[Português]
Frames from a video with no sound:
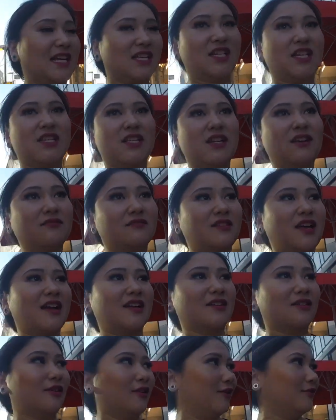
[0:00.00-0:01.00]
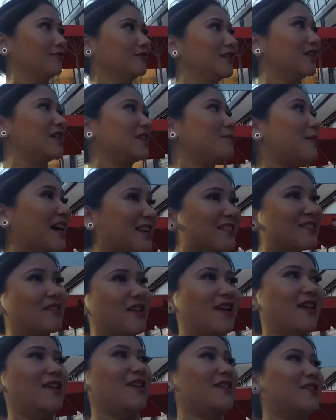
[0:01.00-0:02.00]
A gente não tá em Londres, mas
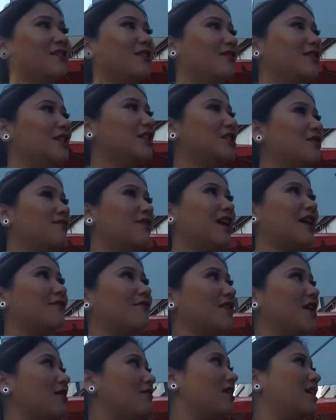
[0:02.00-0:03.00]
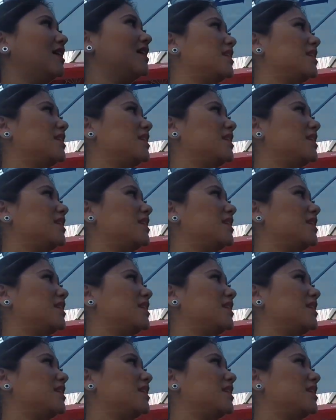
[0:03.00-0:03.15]
tem. Então a gente vai ver qual